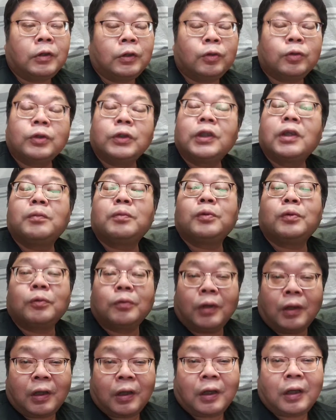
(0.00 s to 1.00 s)
Windows 11
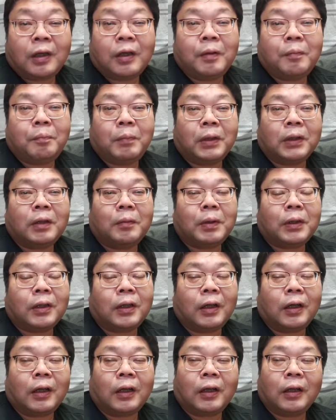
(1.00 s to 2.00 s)
はまだま
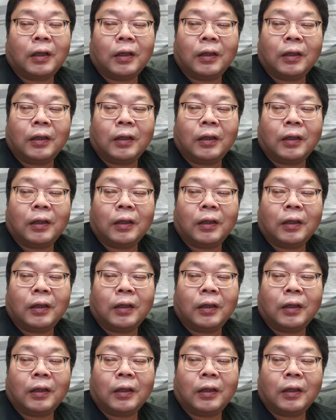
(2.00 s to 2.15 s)
だ